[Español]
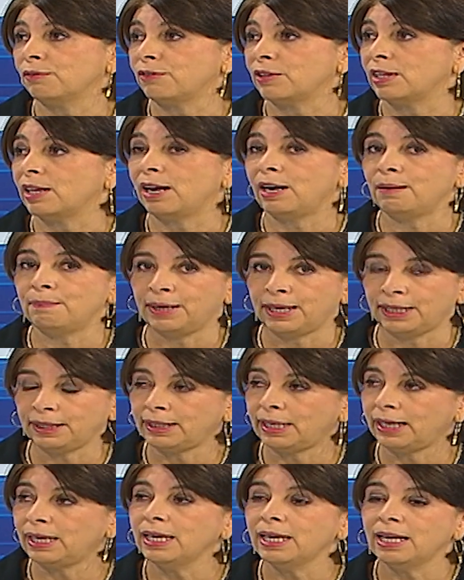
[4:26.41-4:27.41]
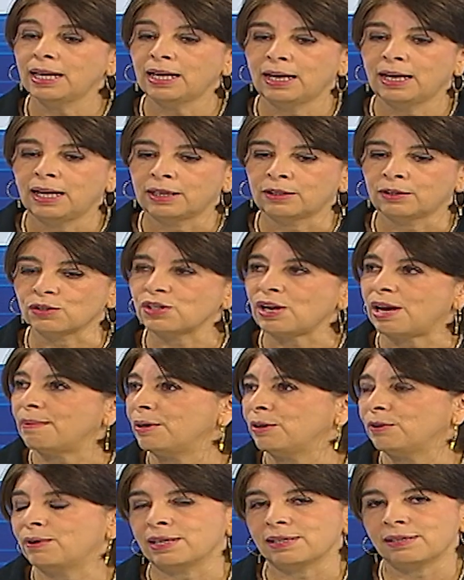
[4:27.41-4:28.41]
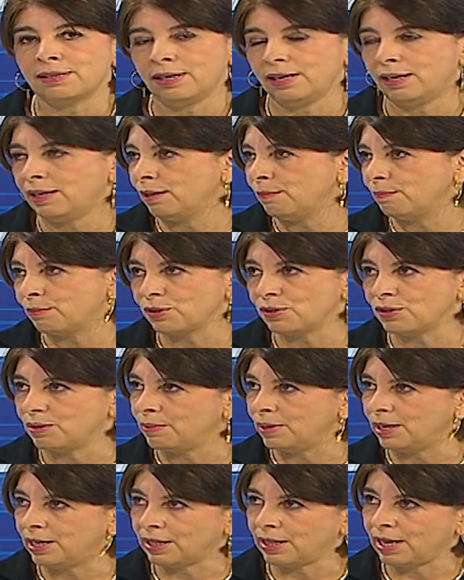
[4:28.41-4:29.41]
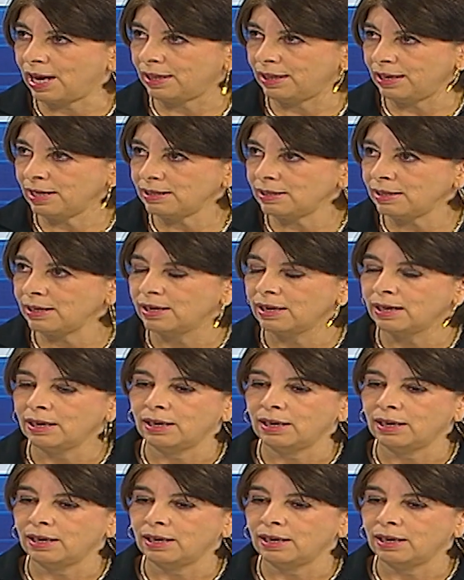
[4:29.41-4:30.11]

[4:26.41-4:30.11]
Finalmente nos abre una serie de posibilidades.